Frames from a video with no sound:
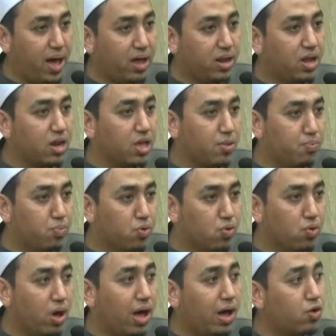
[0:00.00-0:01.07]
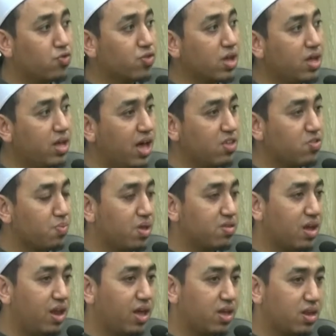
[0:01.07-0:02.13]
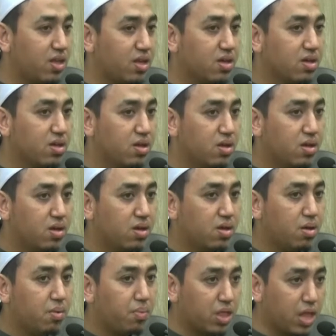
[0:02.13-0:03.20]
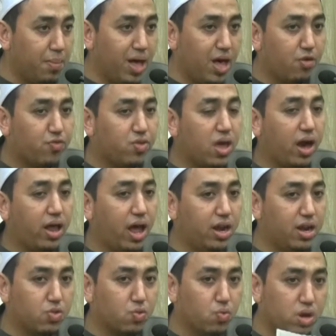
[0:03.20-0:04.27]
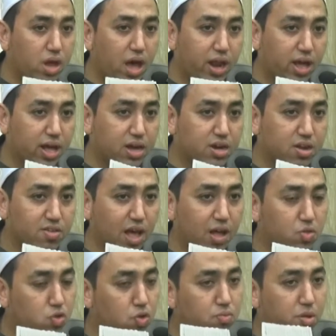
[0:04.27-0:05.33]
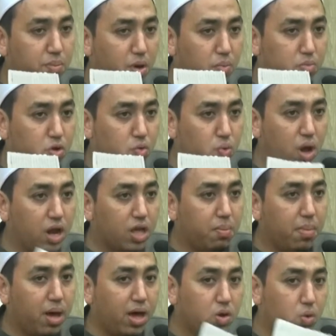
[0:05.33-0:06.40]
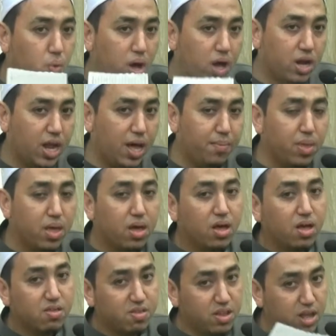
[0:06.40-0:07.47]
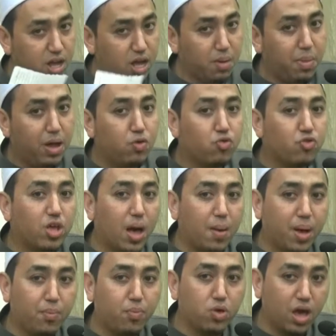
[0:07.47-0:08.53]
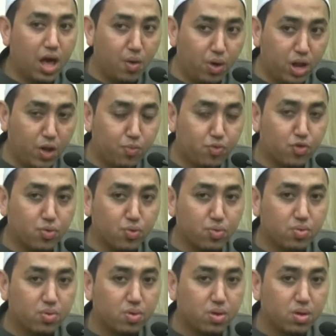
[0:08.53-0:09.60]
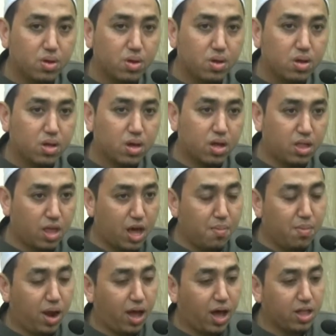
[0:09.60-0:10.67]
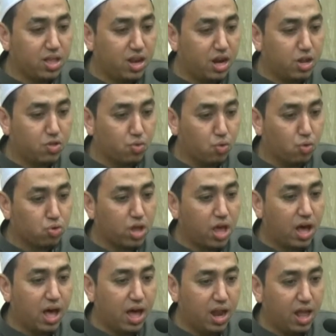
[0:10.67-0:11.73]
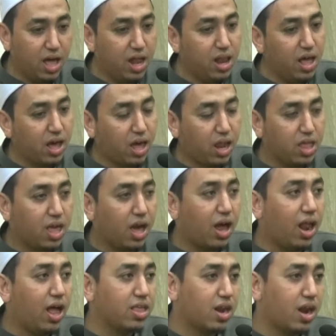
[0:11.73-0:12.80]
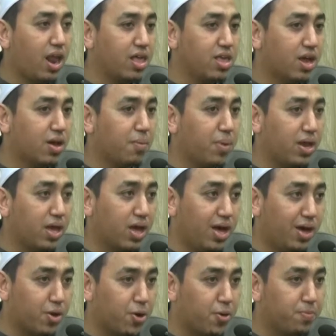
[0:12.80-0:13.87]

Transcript: dan ibu harus tegas masalah ini Minta maaf, jangan Anda tunda anak gadis antum sampai umur 25, 26. Sedangkan manusia Pak punya hawa nafsu. Ketika mereka tidak dituruti yang halal, akhirnya yang lanyar-lanyar kepada yang haram.